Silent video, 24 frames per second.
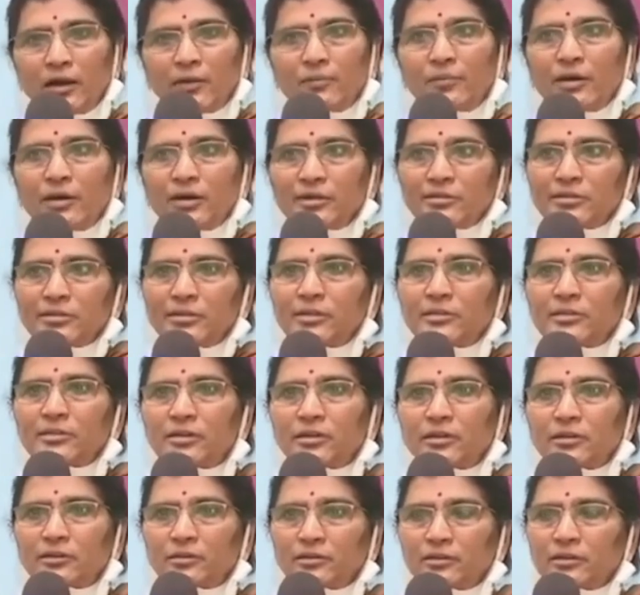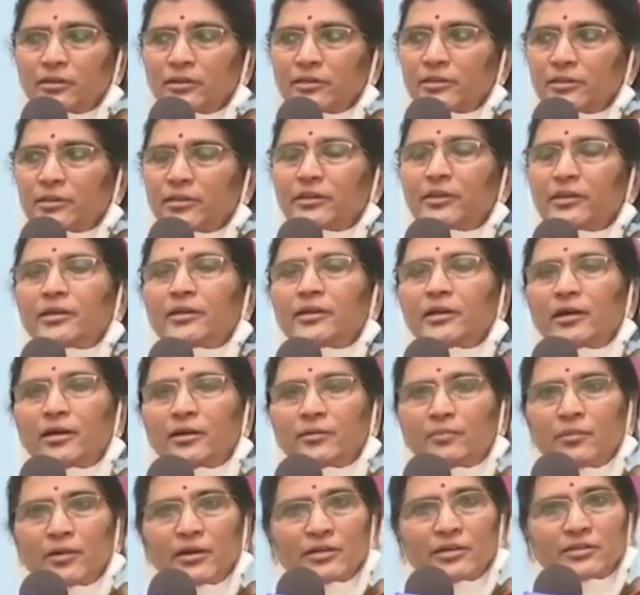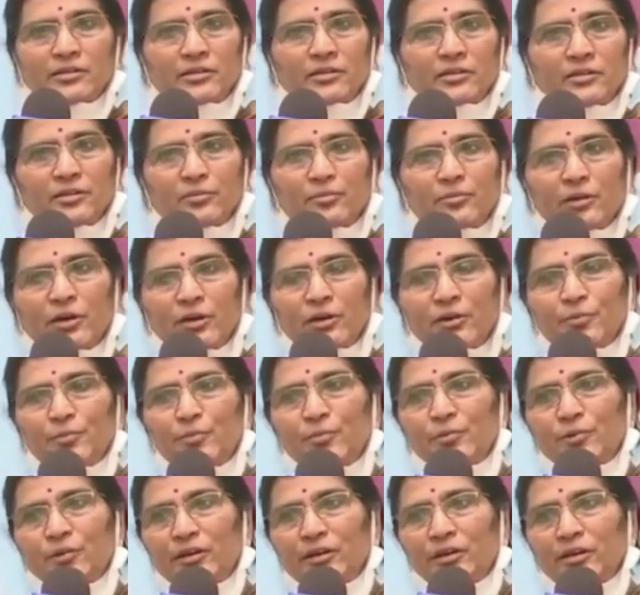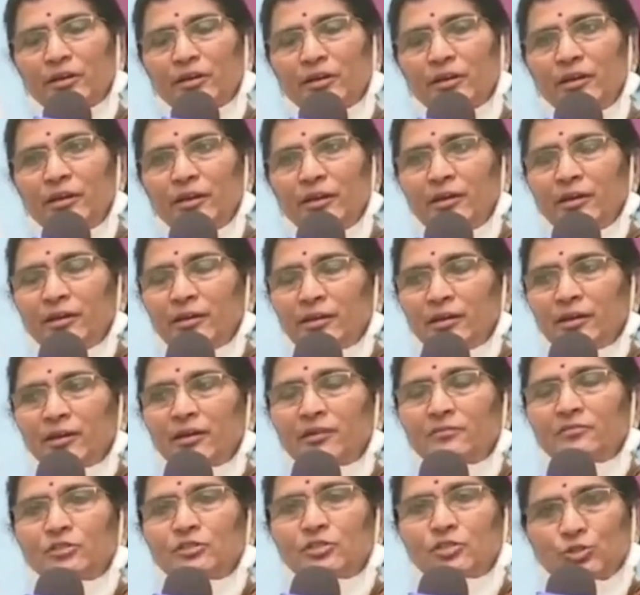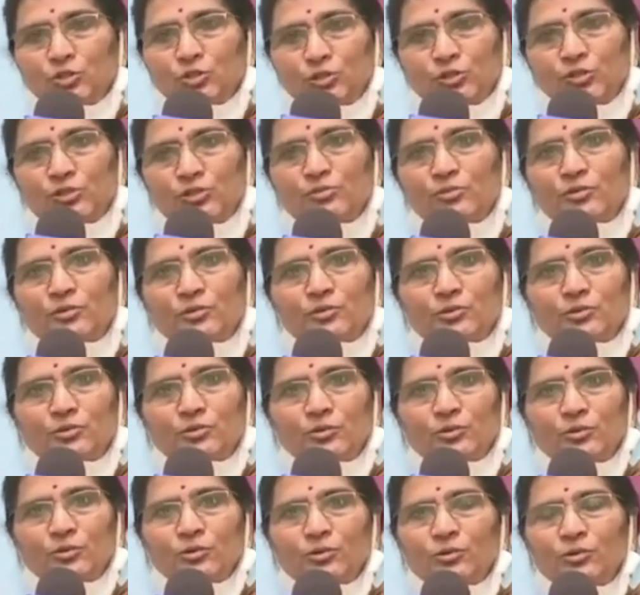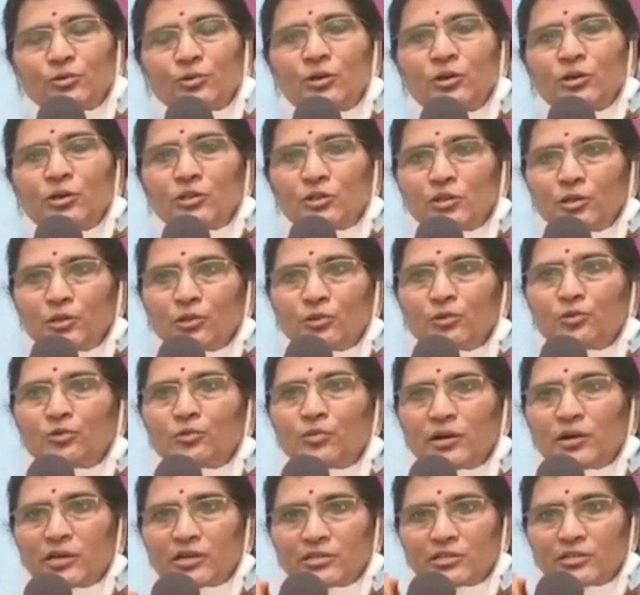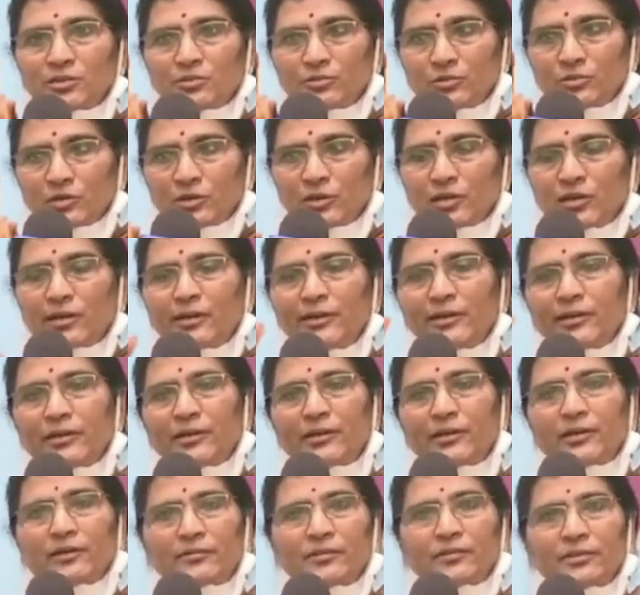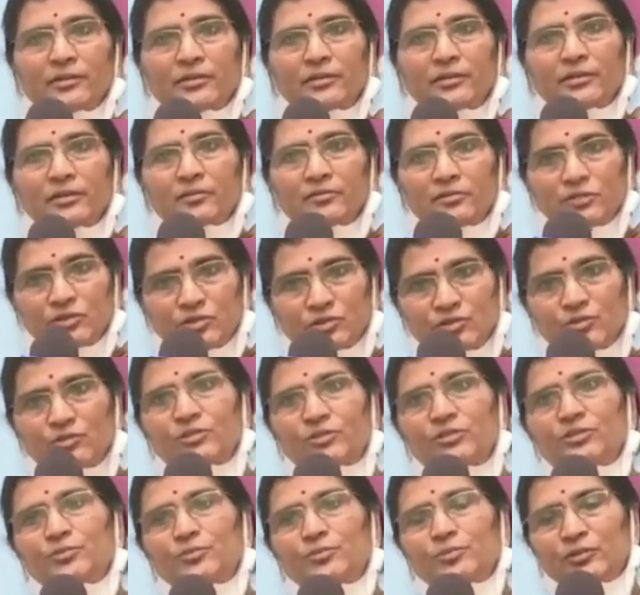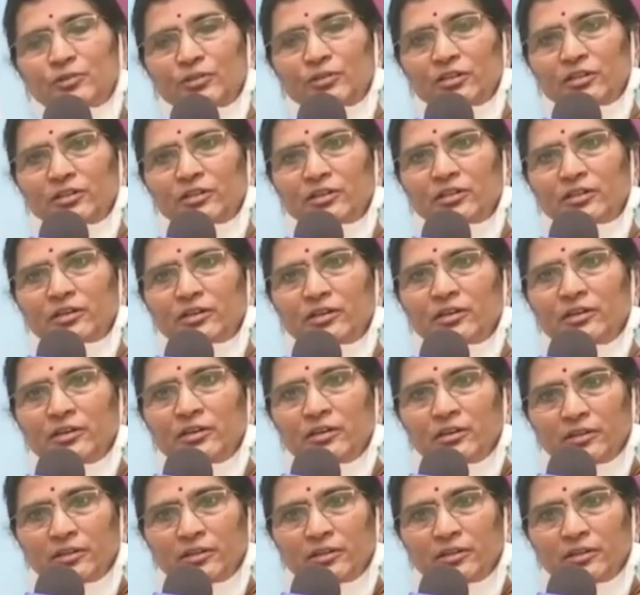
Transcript: ఆ భాషే తానుగా తనే ఆ భాషగా మారిపోయి ఎలా విస్తృతమవుతుందో తెలుగు భాష ఒక్కటే ఆ విధంగా విస్తృతిని పొందింది